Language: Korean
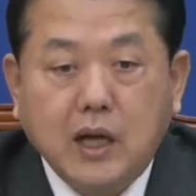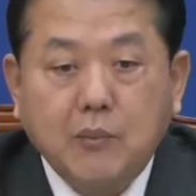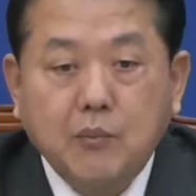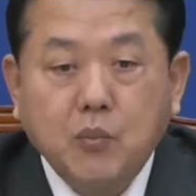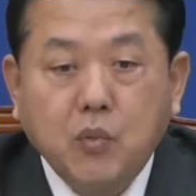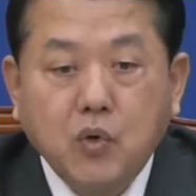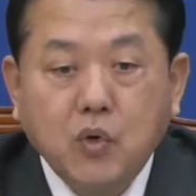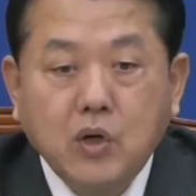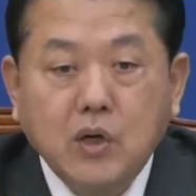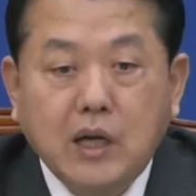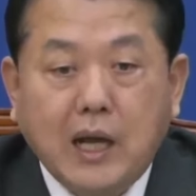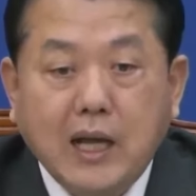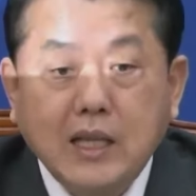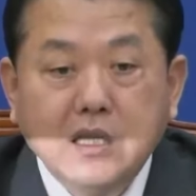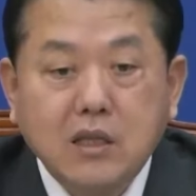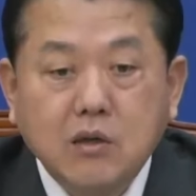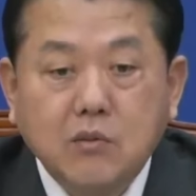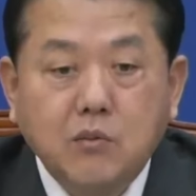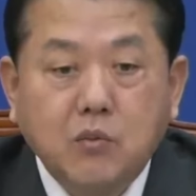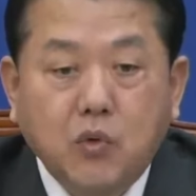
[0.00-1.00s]
안보는
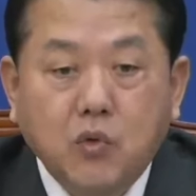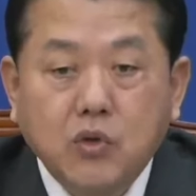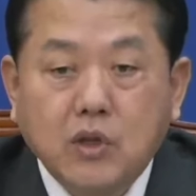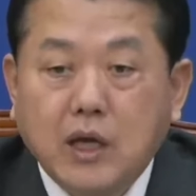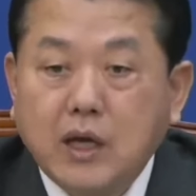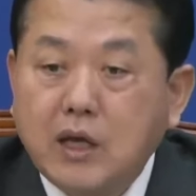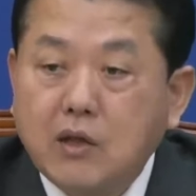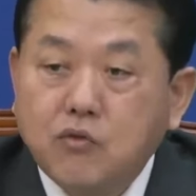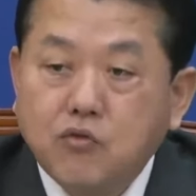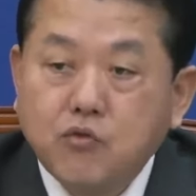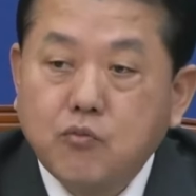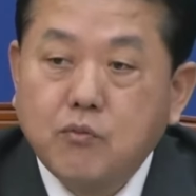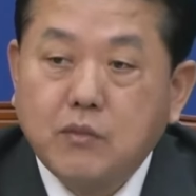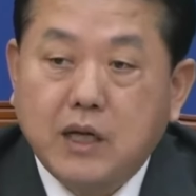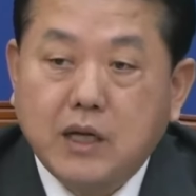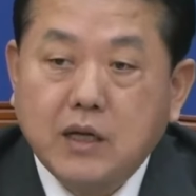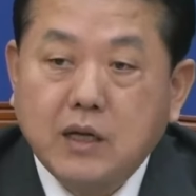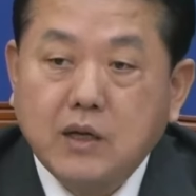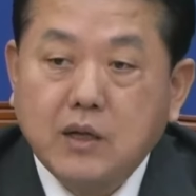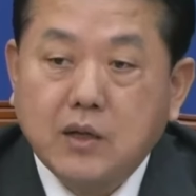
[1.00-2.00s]
안전보장의
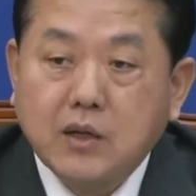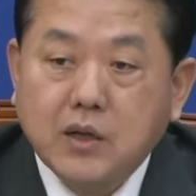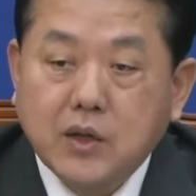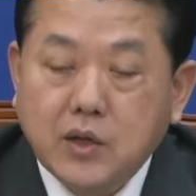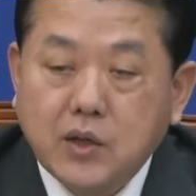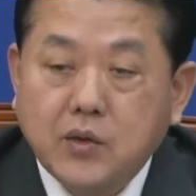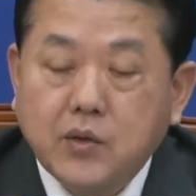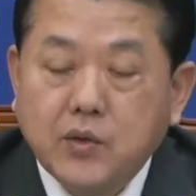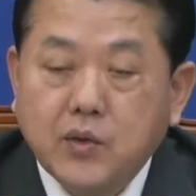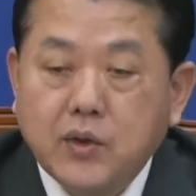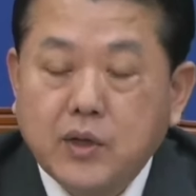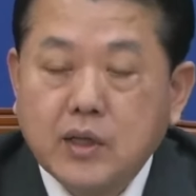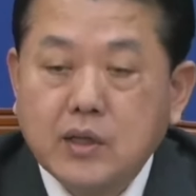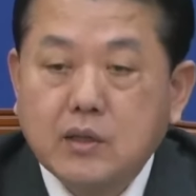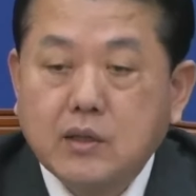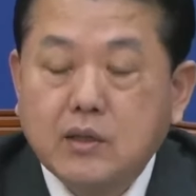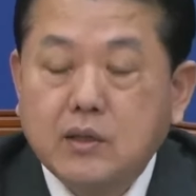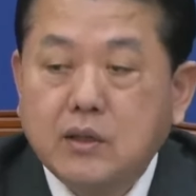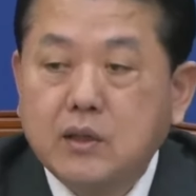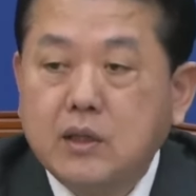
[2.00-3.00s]
준말이거든요.
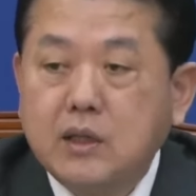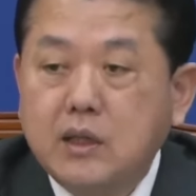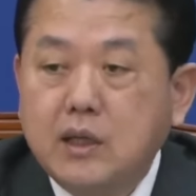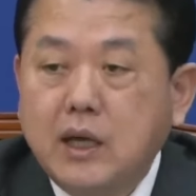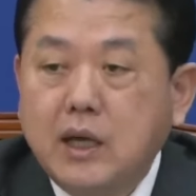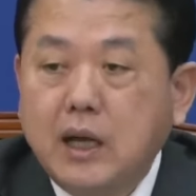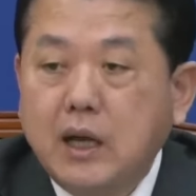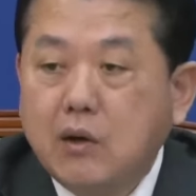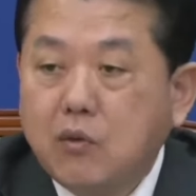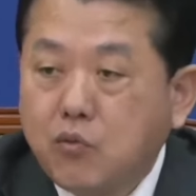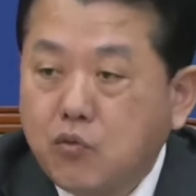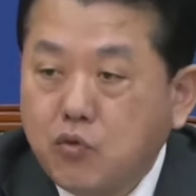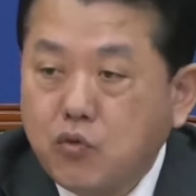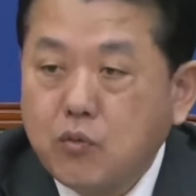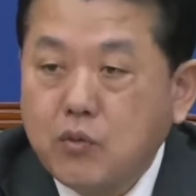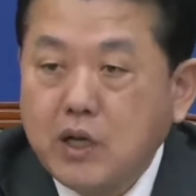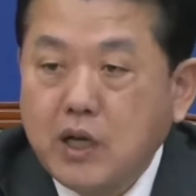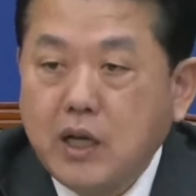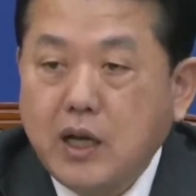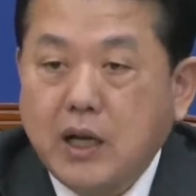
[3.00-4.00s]
그래서
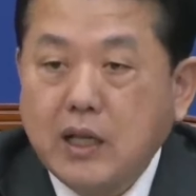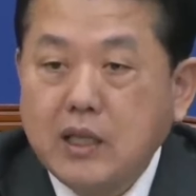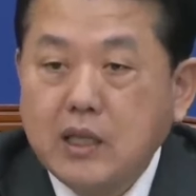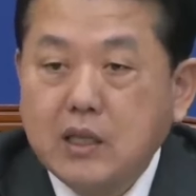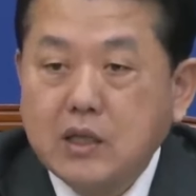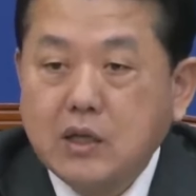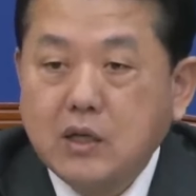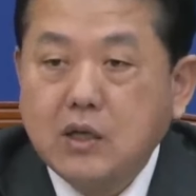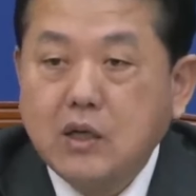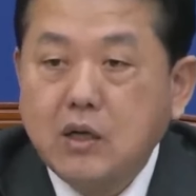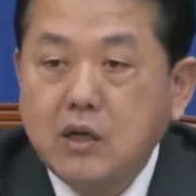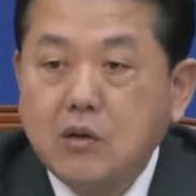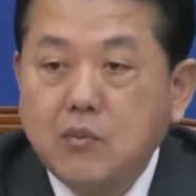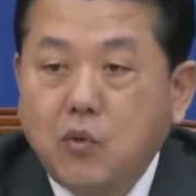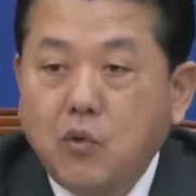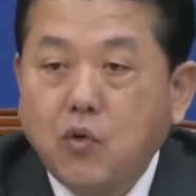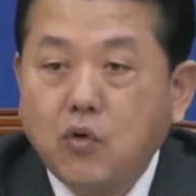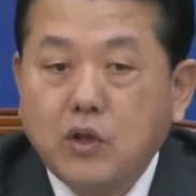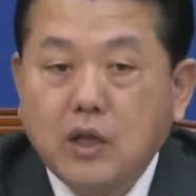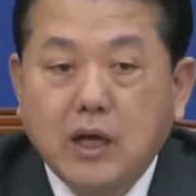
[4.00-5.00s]
국민의 안전을
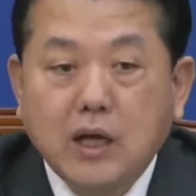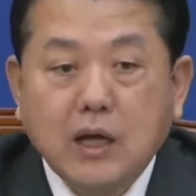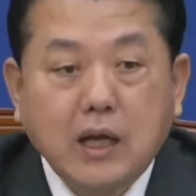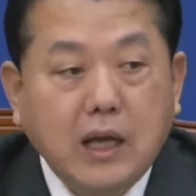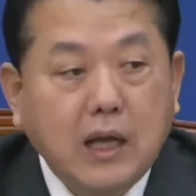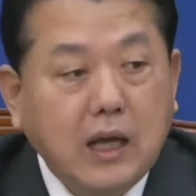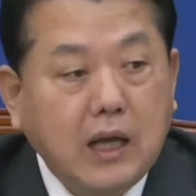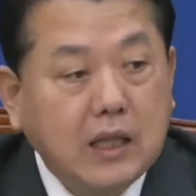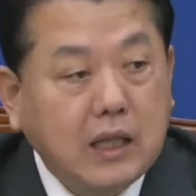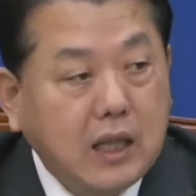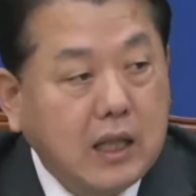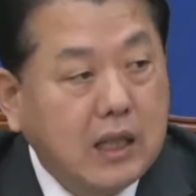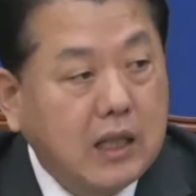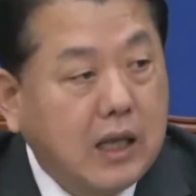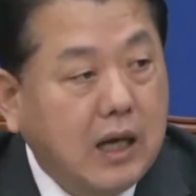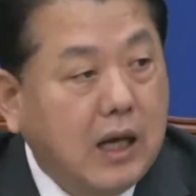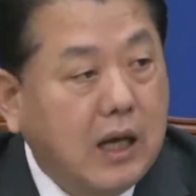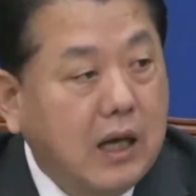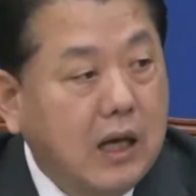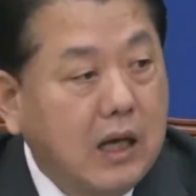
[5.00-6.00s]
보장해야
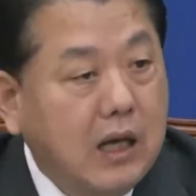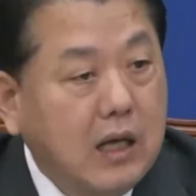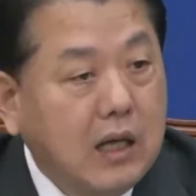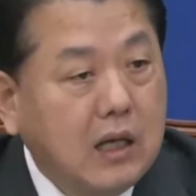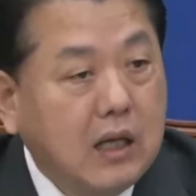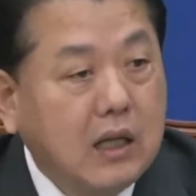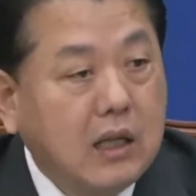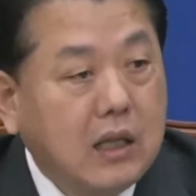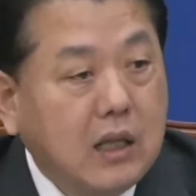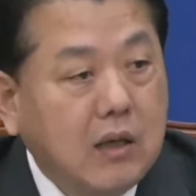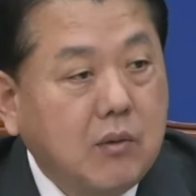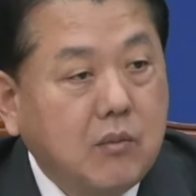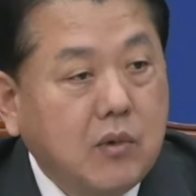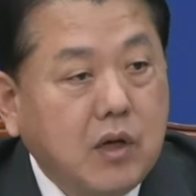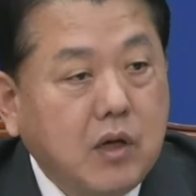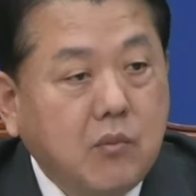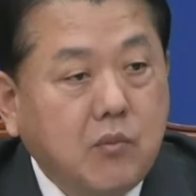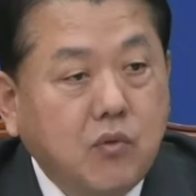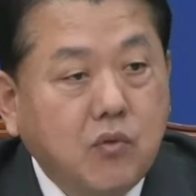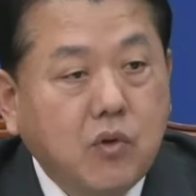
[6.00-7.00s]
된다기
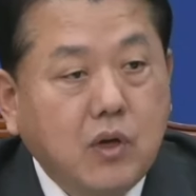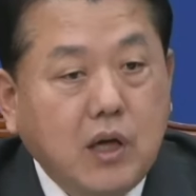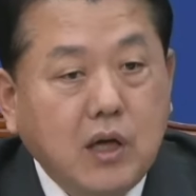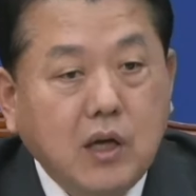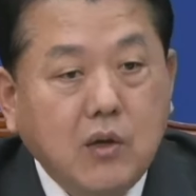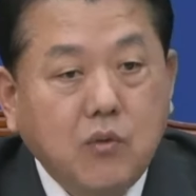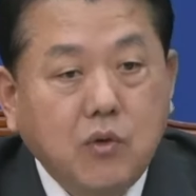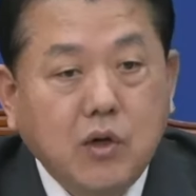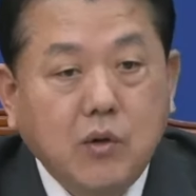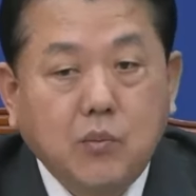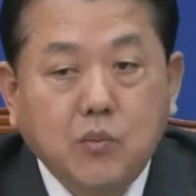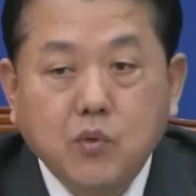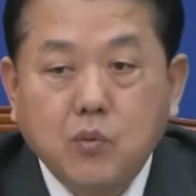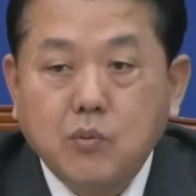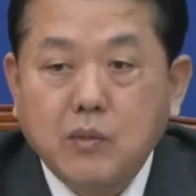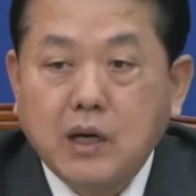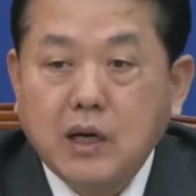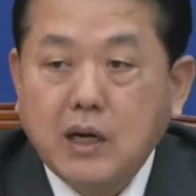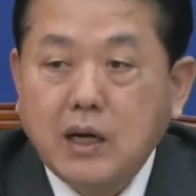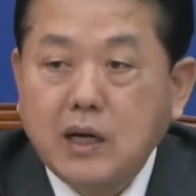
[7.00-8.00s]
때문에 북한의
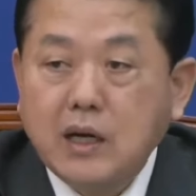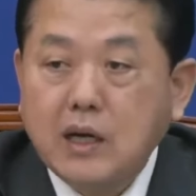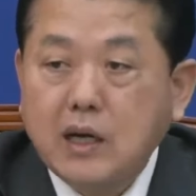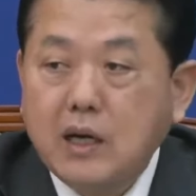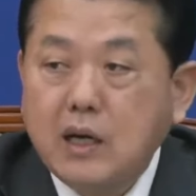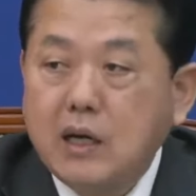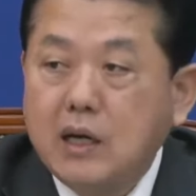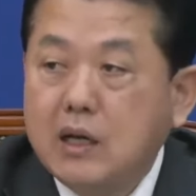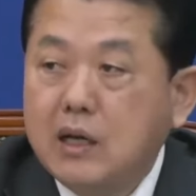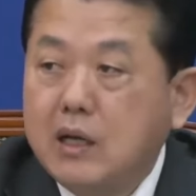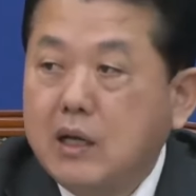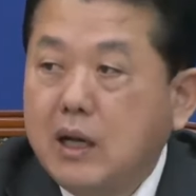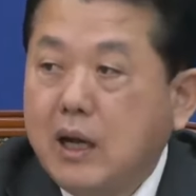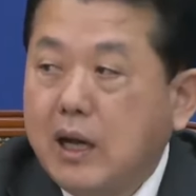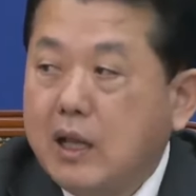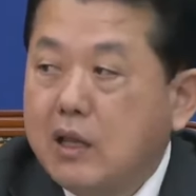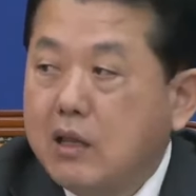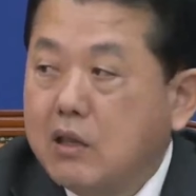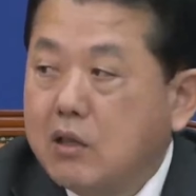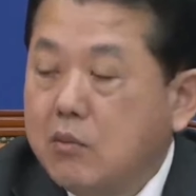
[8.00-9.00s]
위협뿐만 아니라
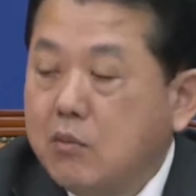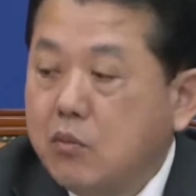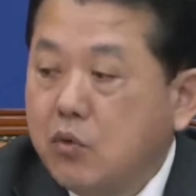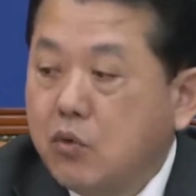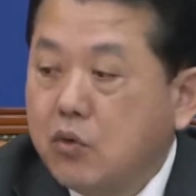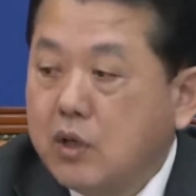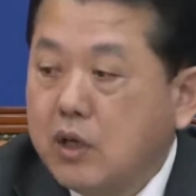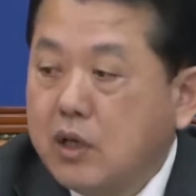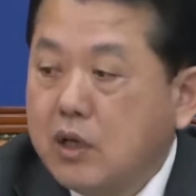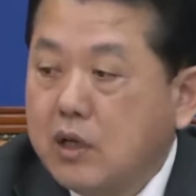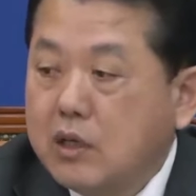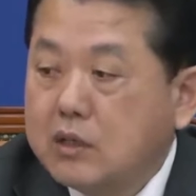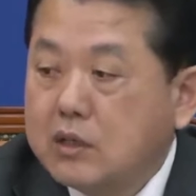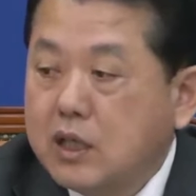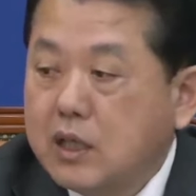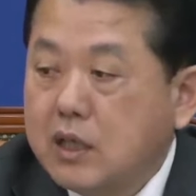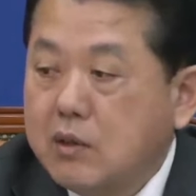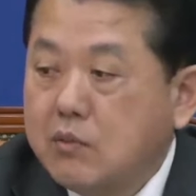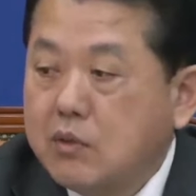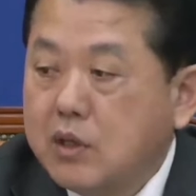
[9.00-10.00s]
안전보장을
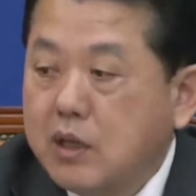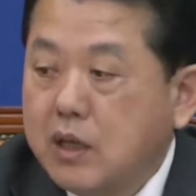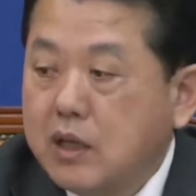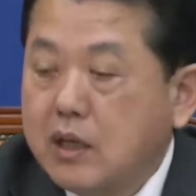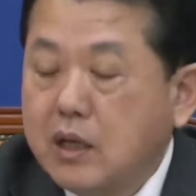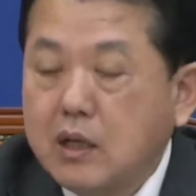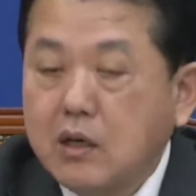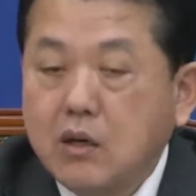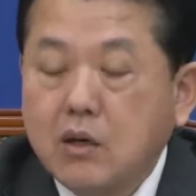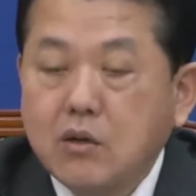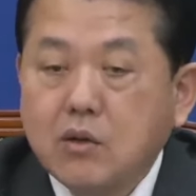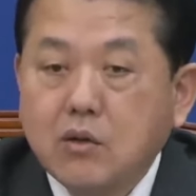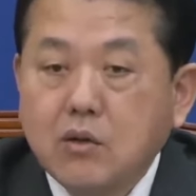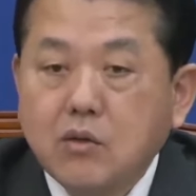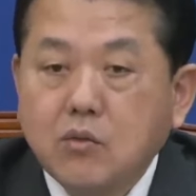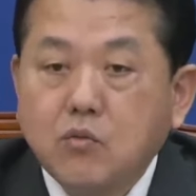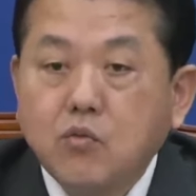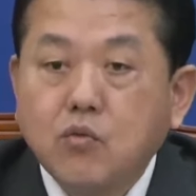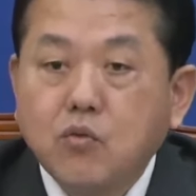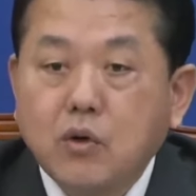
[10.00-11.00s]
책임져야 되는
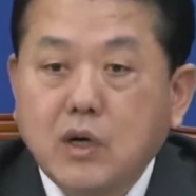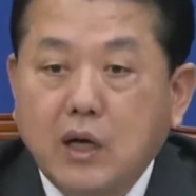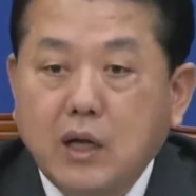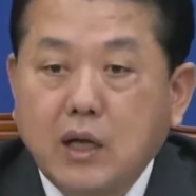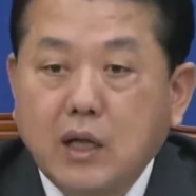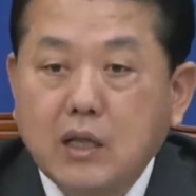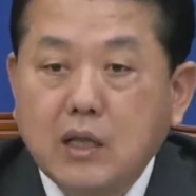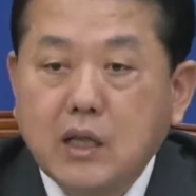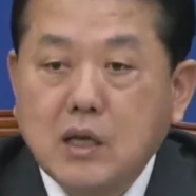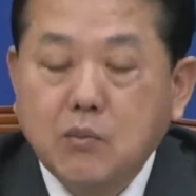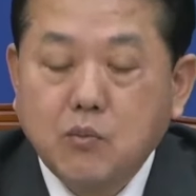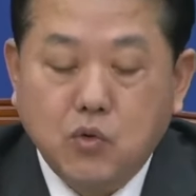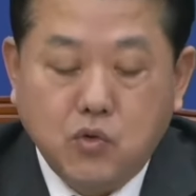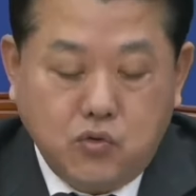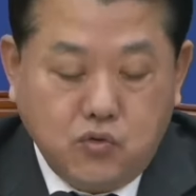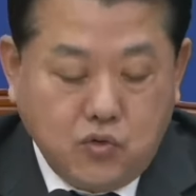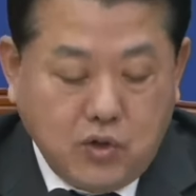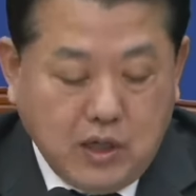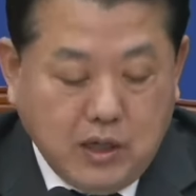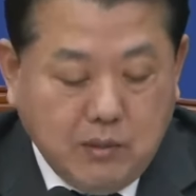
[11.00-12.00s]
것은 국가의 책무
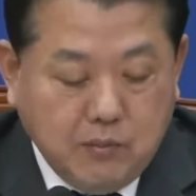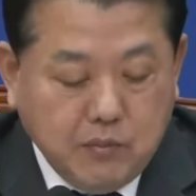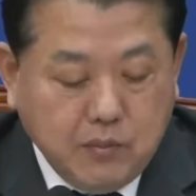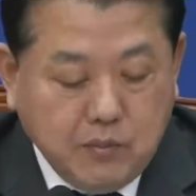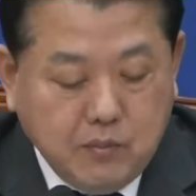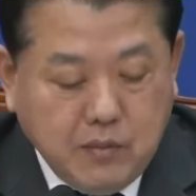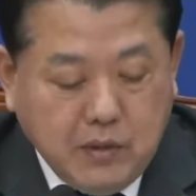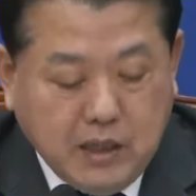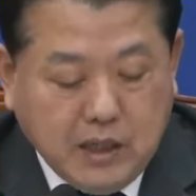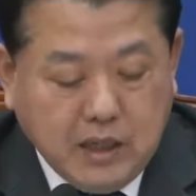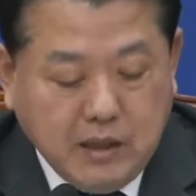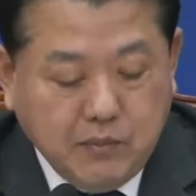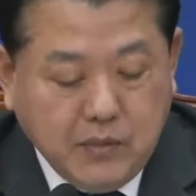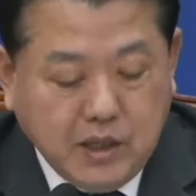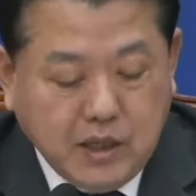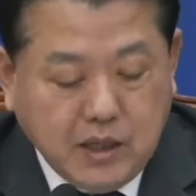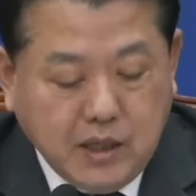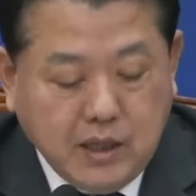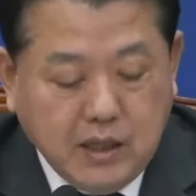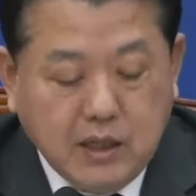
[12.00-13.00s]
중에
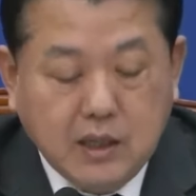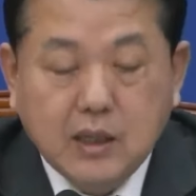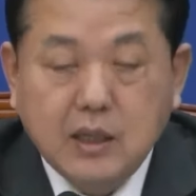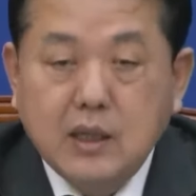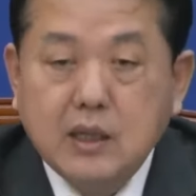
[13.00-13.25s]
하나입니다.